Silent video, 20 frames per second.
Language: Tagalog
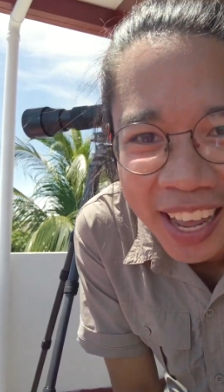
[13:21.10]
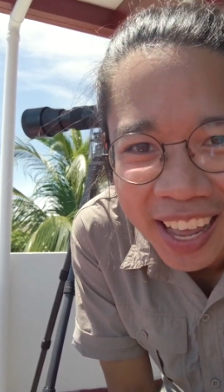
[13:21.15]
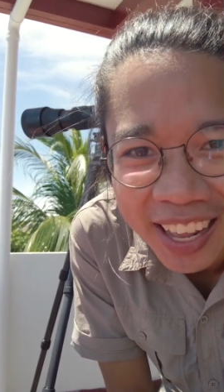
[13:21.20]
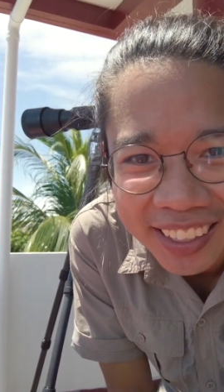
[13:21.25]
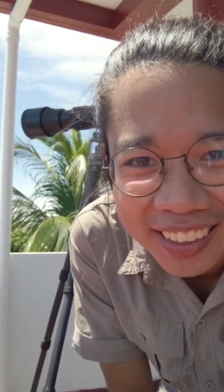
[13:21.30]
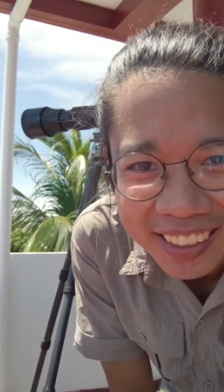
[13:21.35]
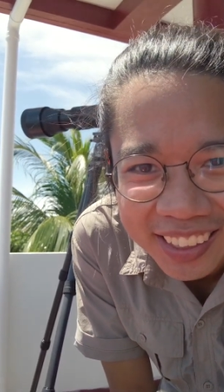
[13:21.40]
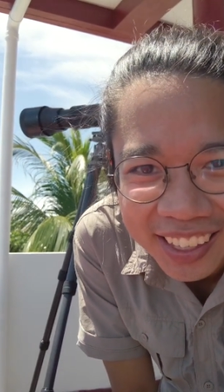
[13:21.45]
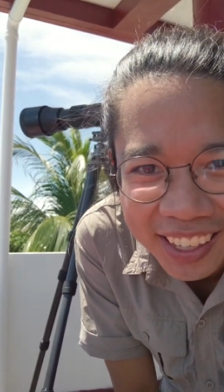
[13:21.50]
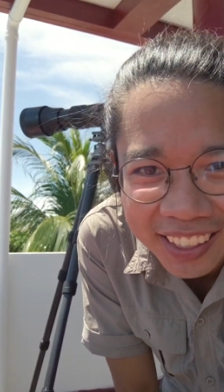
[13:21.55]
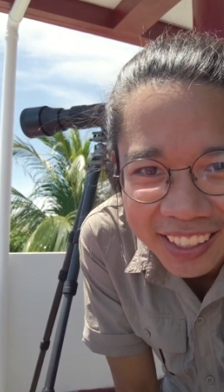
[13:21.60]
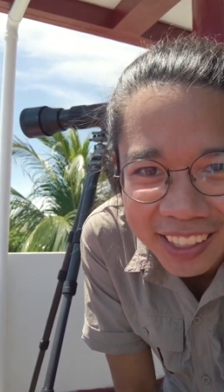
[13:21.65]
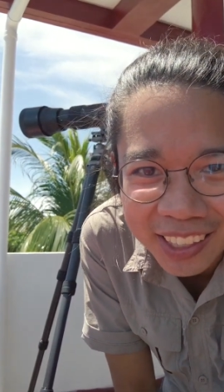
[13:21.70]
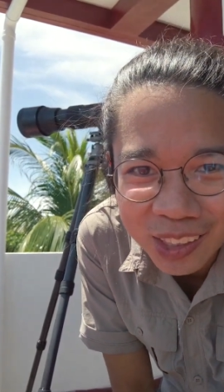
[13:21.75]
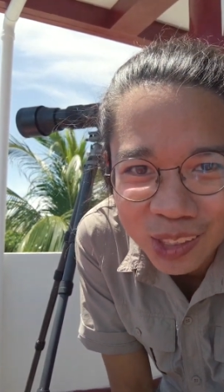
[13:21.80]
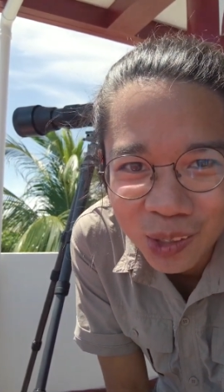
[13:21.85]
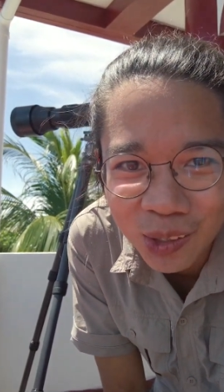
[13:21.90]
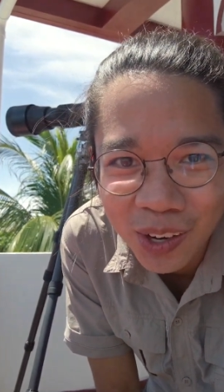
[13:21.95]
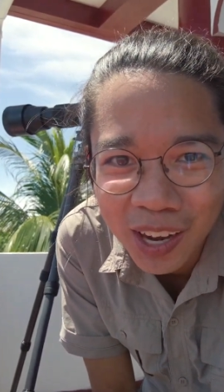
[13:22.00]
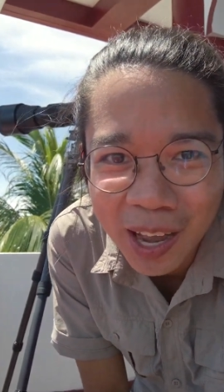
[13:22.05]
hand na
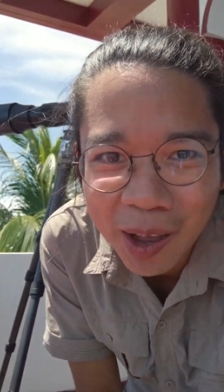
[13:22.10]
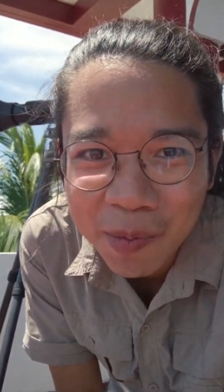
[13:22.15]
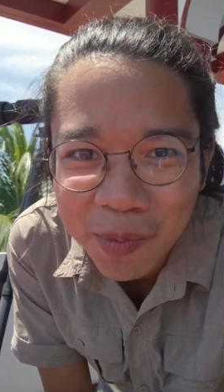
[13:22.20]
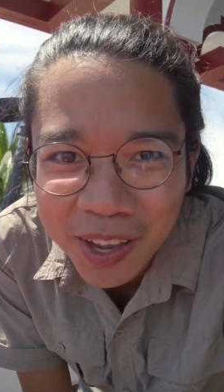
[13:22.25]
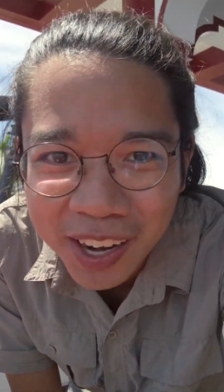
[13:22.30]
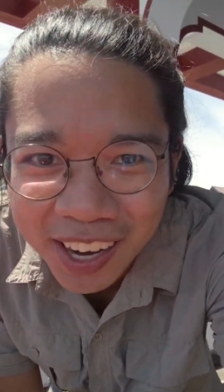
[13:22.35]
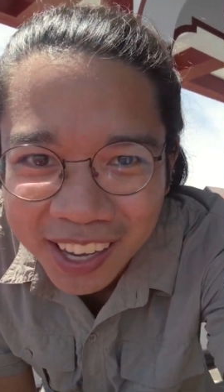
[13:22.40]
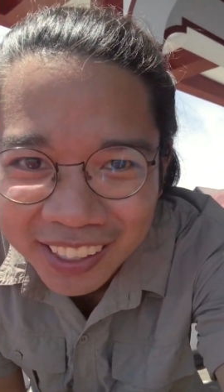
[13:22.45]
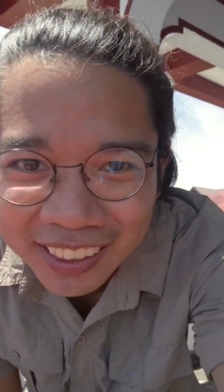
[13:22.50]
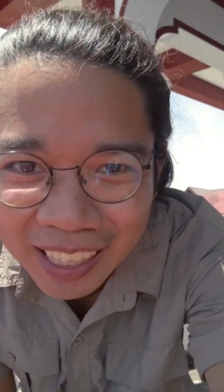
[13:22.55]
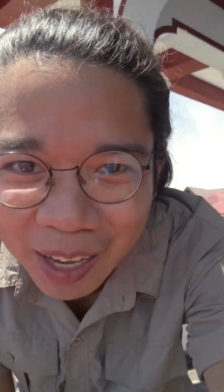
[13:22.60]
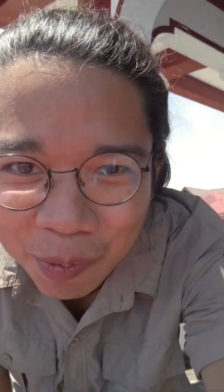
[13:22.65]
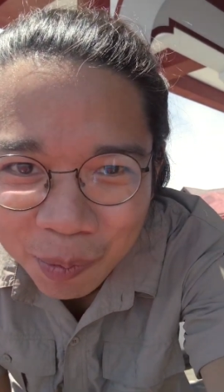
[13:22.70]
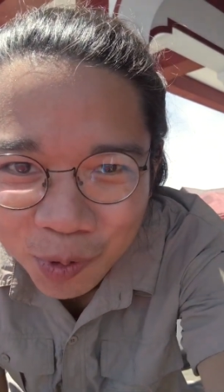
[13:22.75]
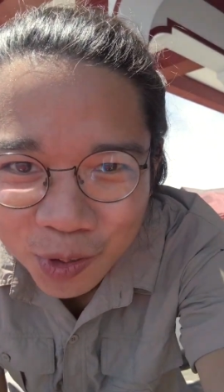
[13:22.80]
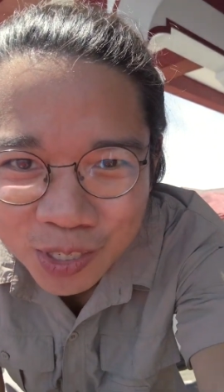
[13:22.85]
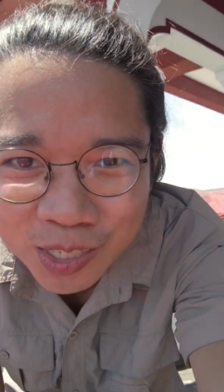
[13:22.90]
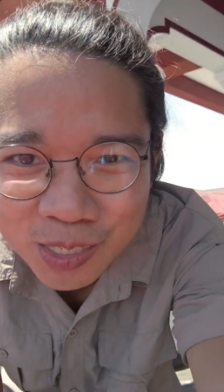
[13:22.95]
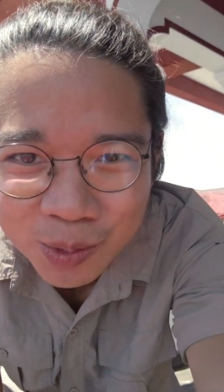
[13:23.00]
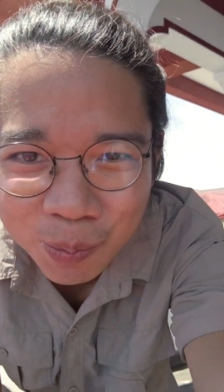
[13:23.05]
gantong camera
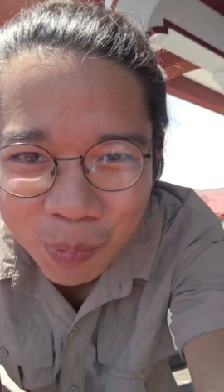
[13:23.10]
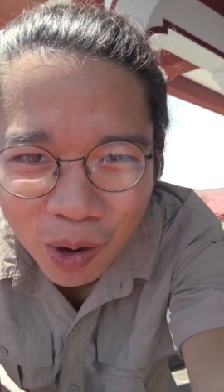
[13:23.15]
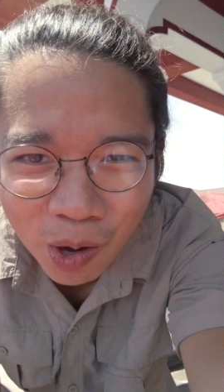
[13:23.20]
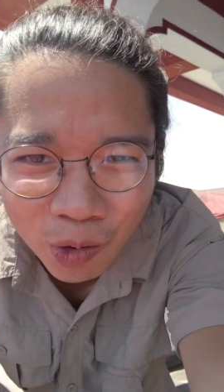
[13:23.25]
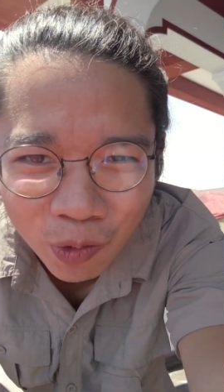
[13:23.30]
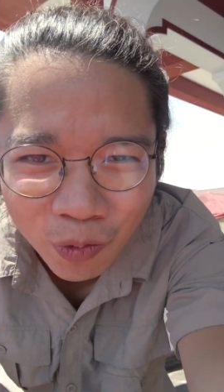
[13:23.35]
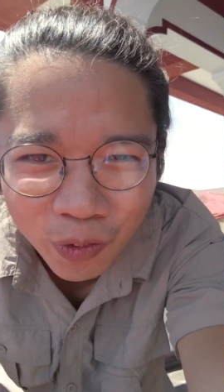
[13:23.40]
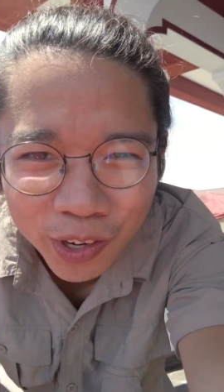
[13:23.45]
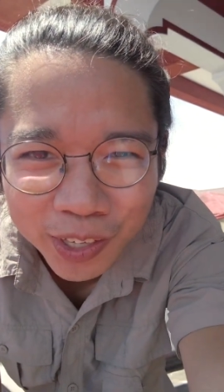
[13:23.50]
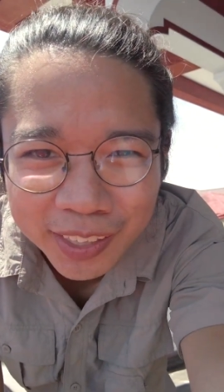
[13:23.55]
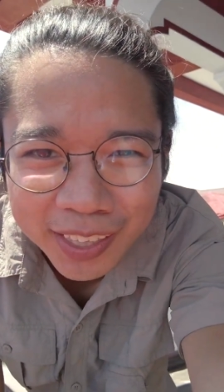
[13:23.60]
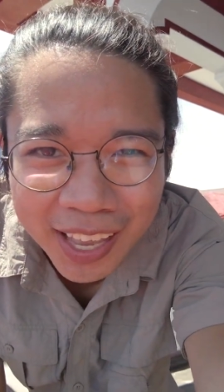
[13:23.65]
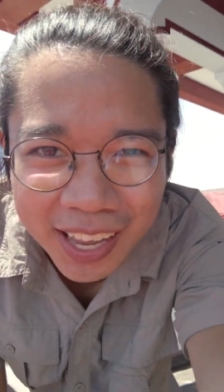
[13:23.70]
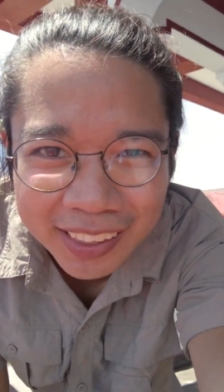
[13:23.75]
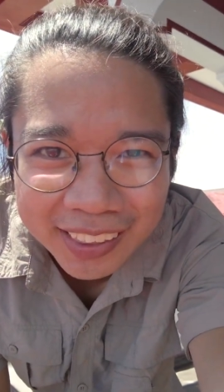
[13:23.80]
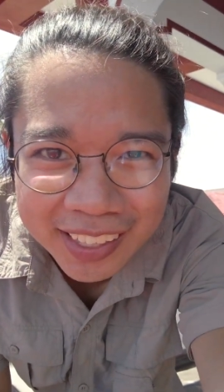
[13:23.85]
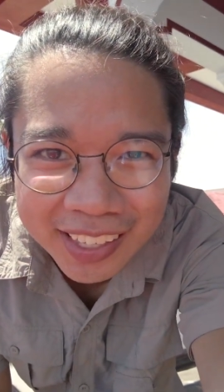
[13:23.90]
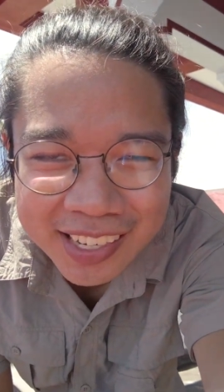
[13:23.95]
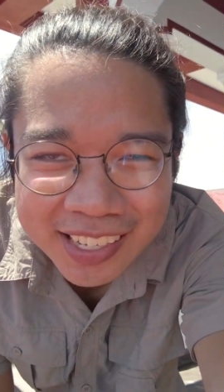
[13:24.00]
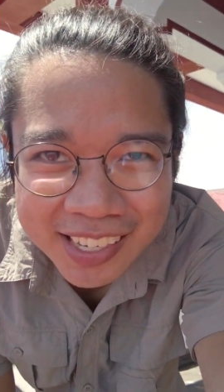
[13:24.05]
tapos pa-convert
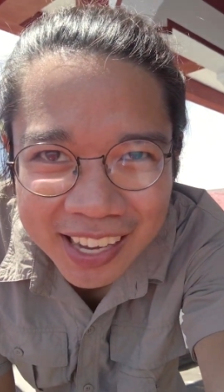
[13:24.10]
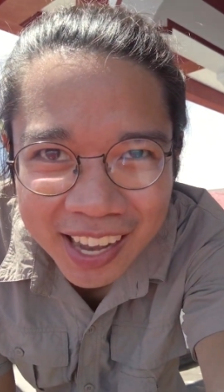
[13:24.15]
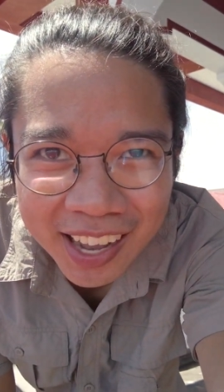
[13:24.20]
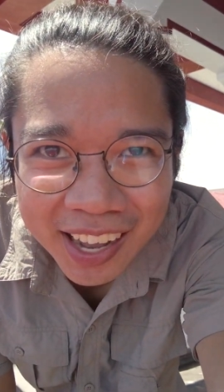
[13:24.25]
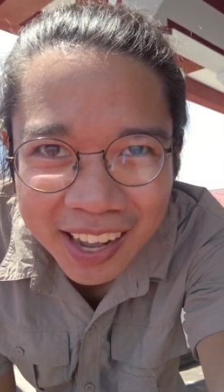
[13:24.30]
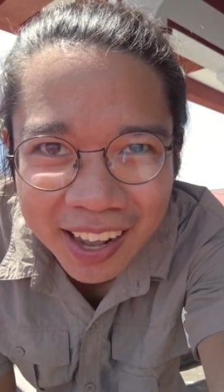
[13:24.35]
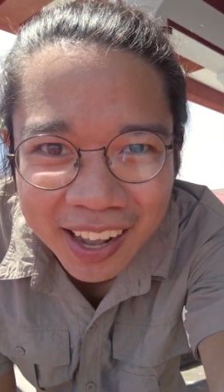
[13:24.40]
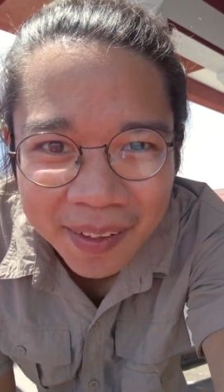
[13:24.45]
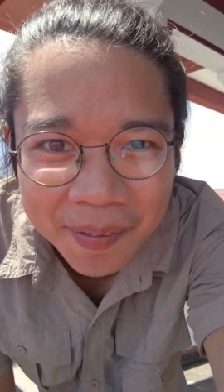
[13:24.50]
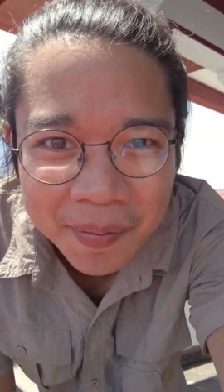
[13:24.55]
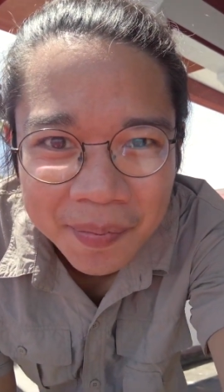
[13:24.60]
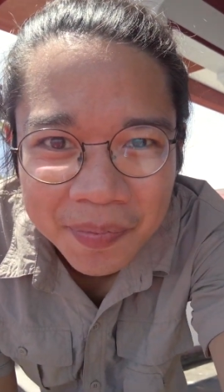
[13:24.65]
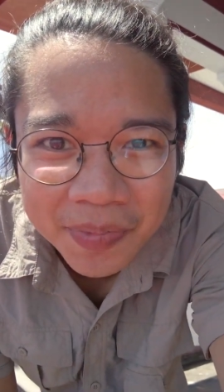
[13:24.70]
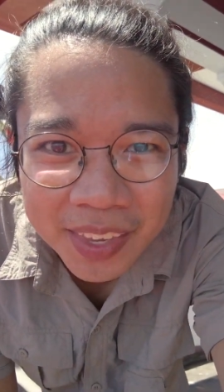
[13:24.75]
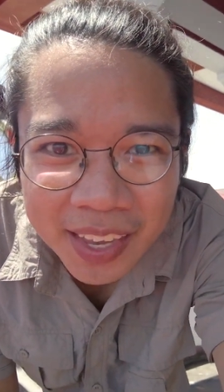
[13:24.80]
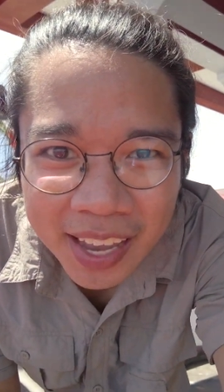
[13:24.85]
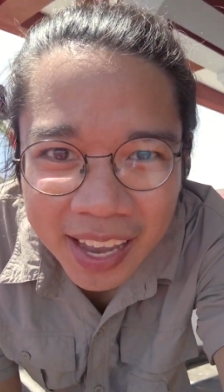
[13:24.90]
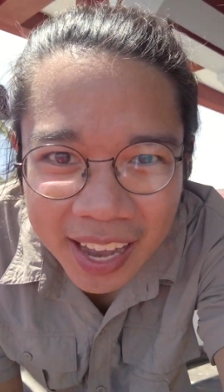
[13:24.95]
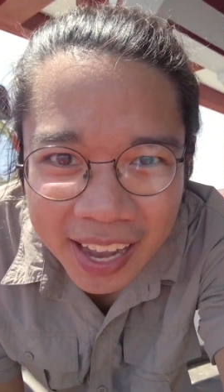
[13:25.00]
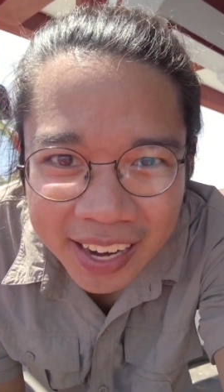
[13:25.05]
natin sa
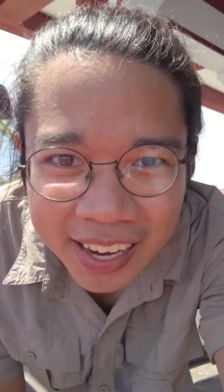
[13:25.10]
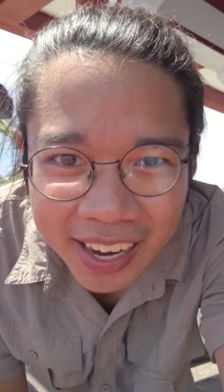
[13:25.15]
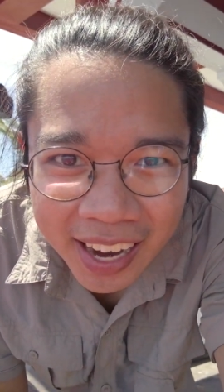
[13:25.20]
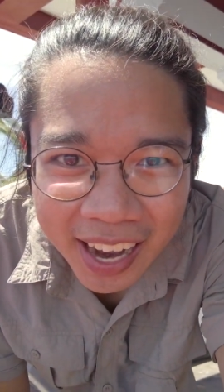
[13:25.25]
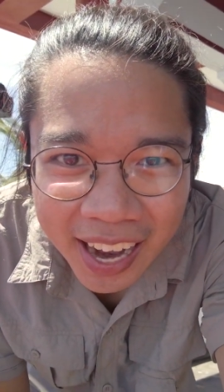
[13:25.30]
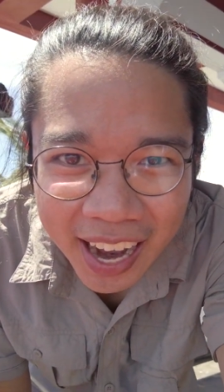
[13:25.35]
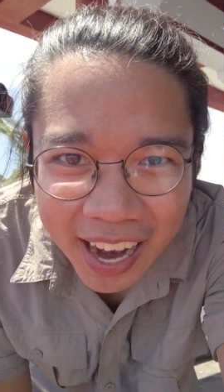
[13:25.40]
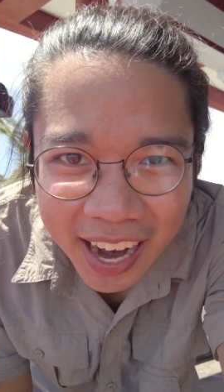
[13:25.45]
ng